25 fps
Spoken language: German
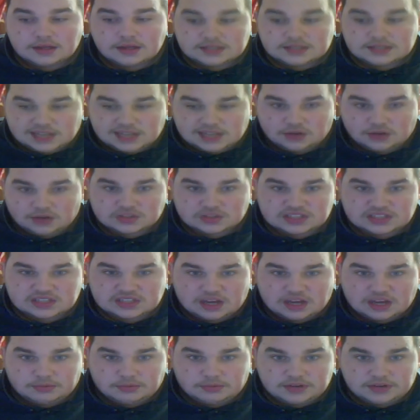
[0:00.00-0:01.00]
1000
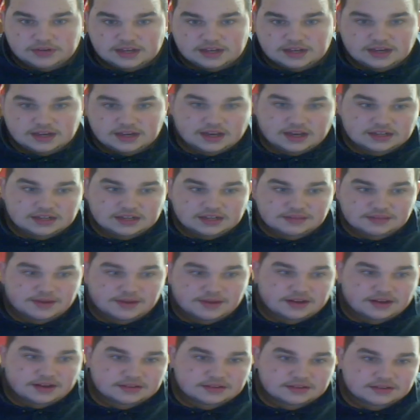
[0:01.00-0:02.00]
Abonnenten erreicht
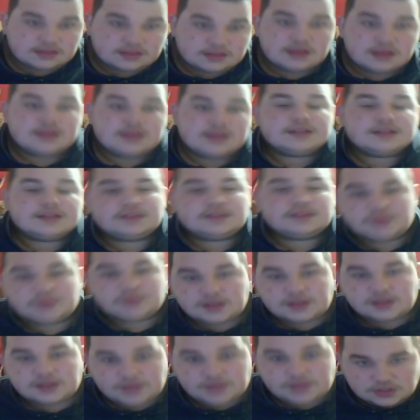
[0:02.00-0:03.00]
machen, dass ich
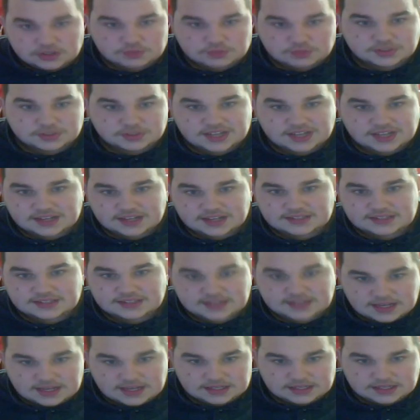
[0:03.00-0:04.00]
meine Videos
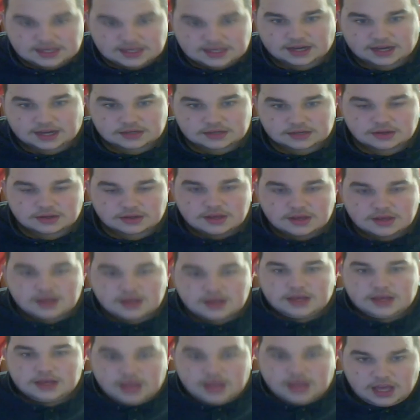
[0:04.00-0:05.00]
monetarisieren kann.
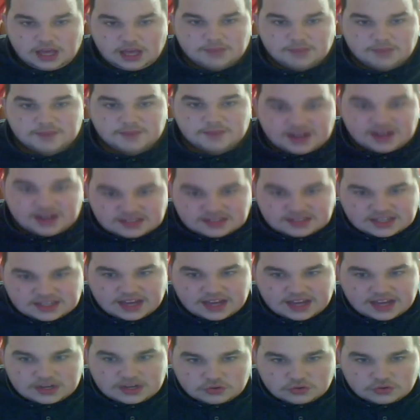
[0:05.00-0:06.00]
Ich bin als
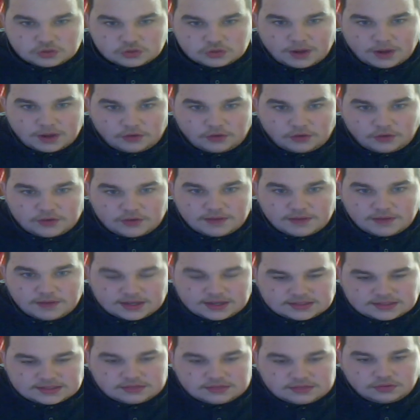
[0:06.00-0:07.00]
kleiner YouTuber
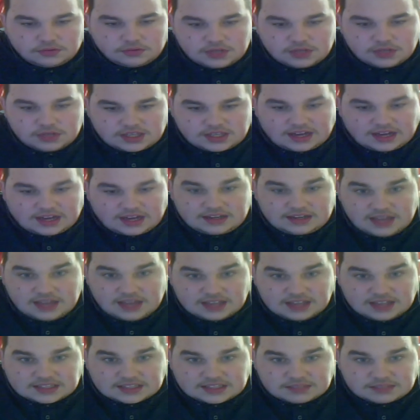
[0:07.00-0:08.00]
aufgewachsen und ich kann
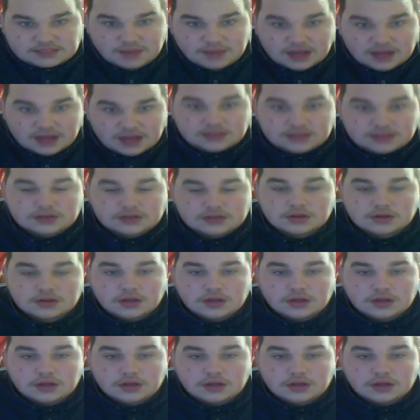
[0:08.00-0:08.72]
nichts machen.